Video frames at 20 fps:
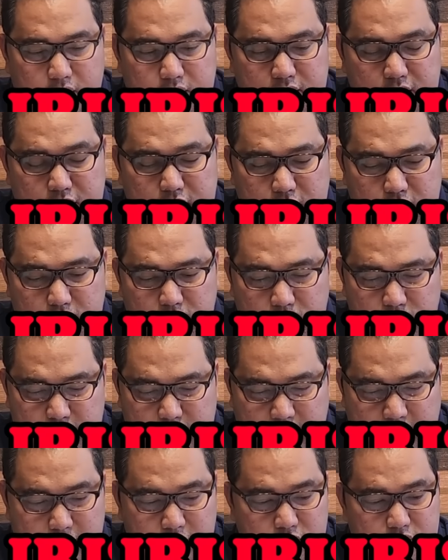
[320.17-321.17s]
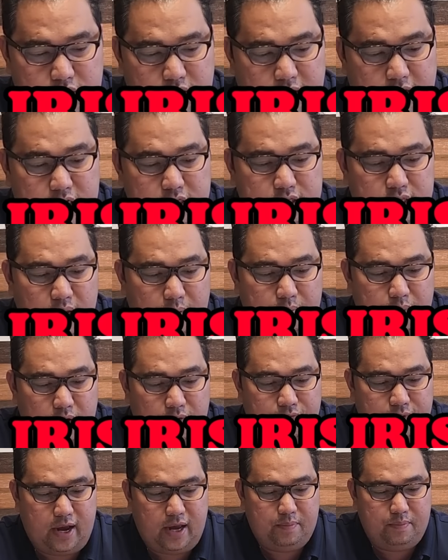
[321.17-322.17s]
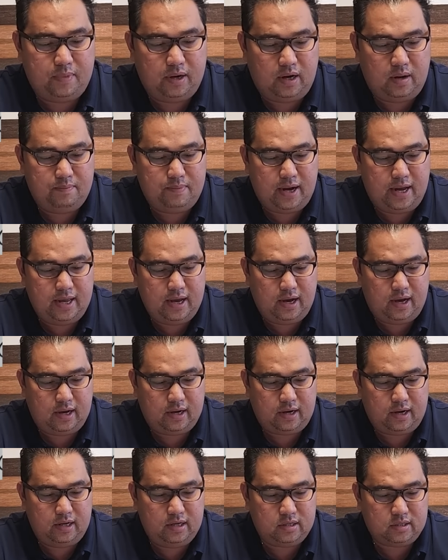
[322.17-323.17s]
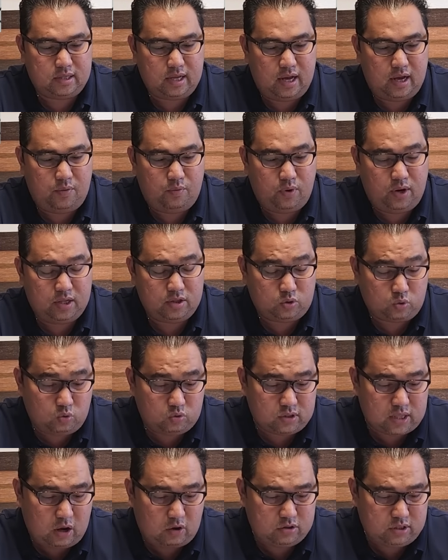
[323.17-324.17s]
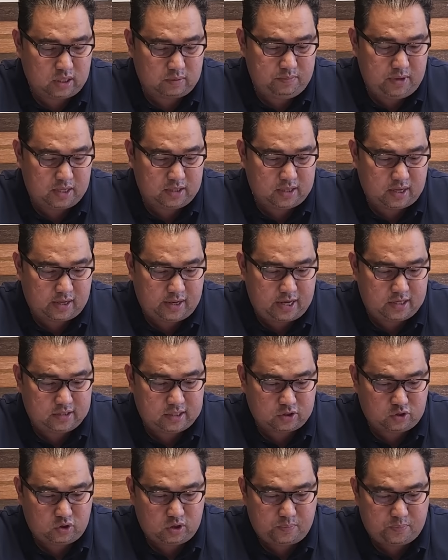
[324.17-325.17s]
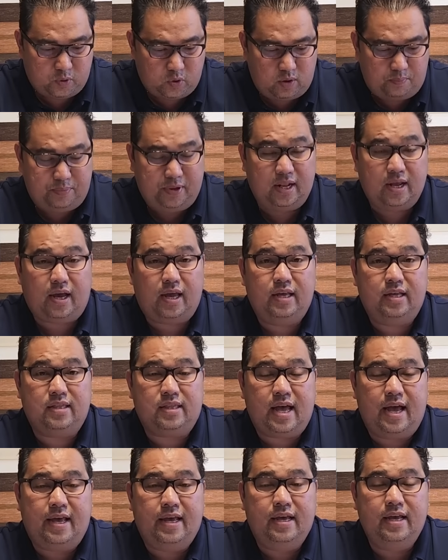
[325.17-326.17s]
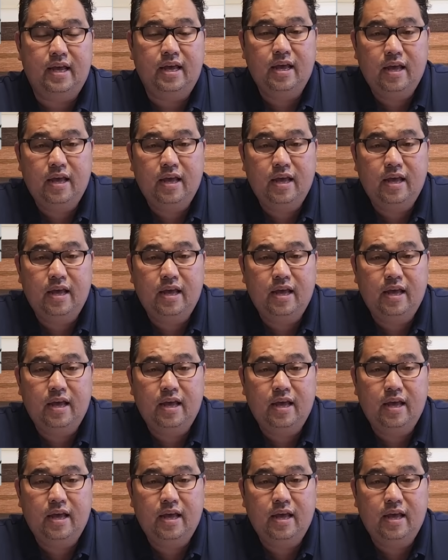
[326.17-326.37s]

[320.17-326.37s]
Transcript: Dito na tayo sa race number 5, mga bayang karerista. 2,000 meter race. Ito na po ang pinakahintay.